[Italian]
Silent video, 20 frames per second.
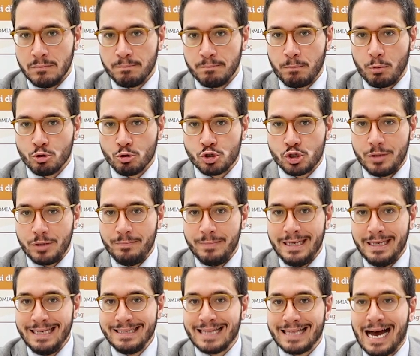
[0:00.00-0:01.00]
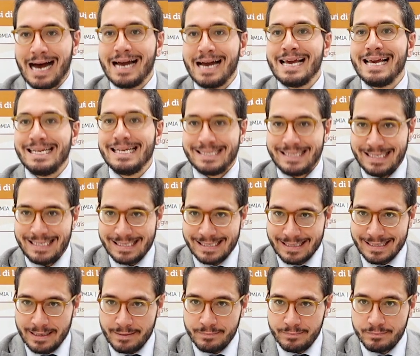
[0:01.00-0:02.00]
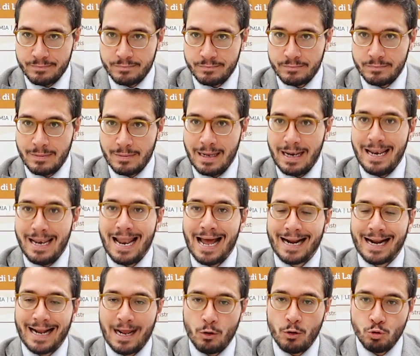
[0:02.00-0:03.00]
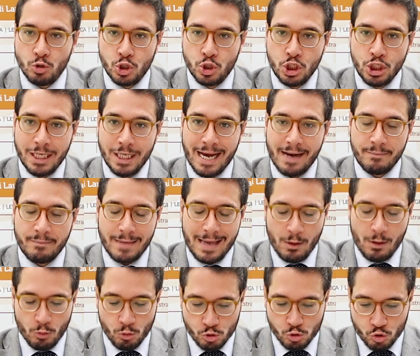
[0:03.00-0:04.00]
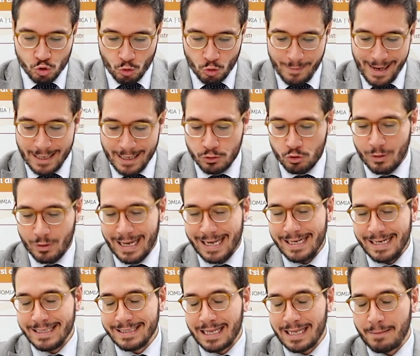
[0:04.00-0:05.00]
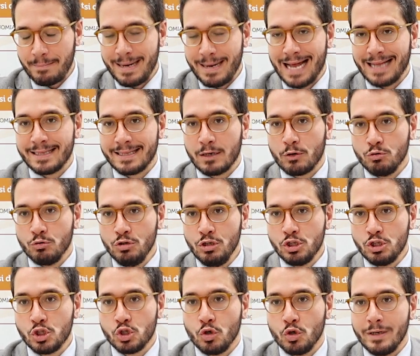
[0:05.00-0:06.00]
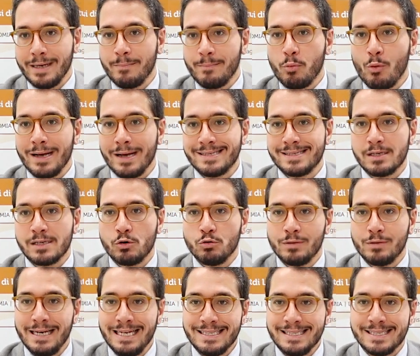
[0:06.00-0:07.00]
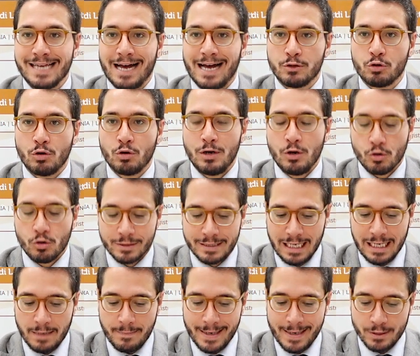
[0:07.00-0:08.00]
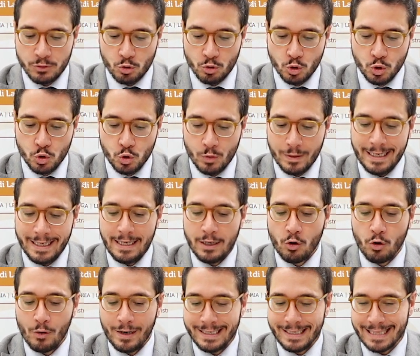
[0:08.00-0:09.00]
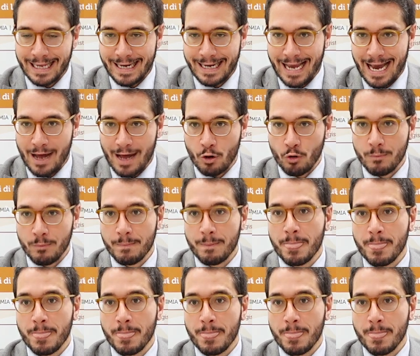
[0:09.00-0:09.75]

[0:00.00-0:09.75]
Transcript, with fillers: possibilità esiste. L'analogia è uno strumento che a determinate condizioni può essere utilizzato nell'ordinamento giuridico italiano.